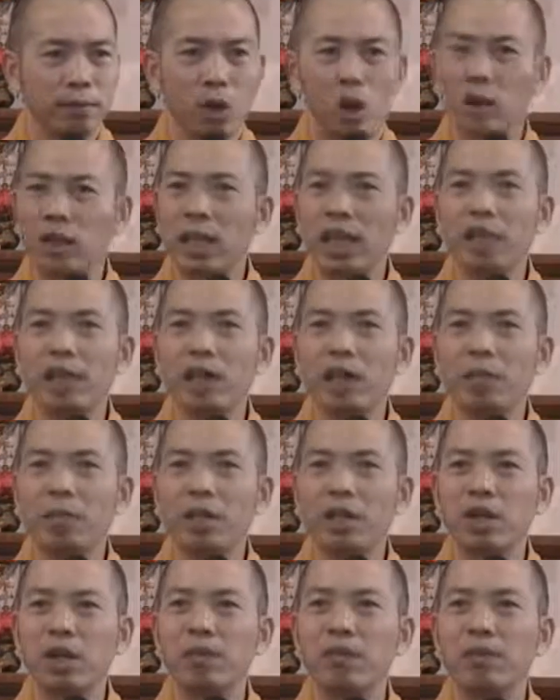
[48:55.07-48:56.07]
Còn ở đây không
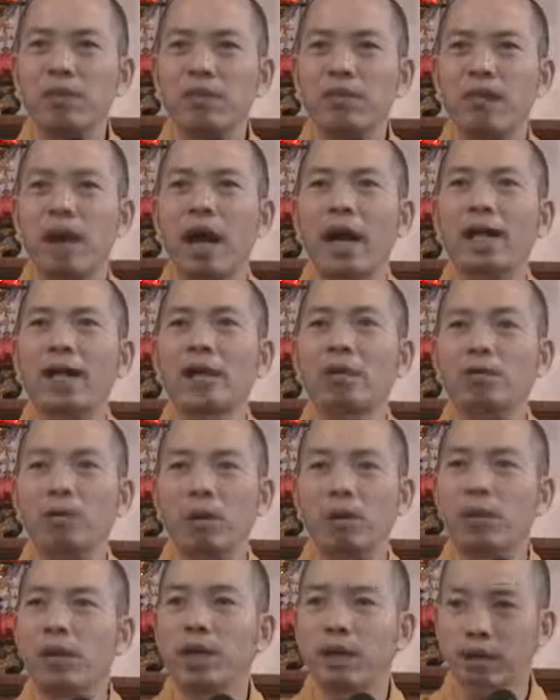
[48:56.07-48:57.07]
biết, không biết phải không,
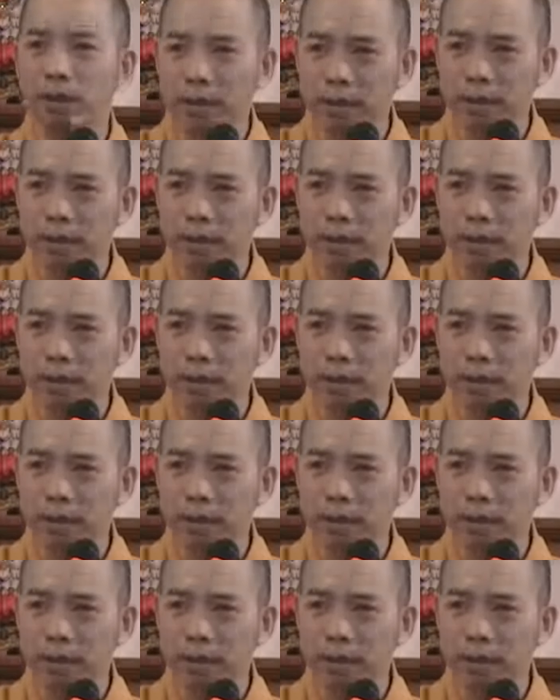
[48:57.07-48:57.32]
không biết.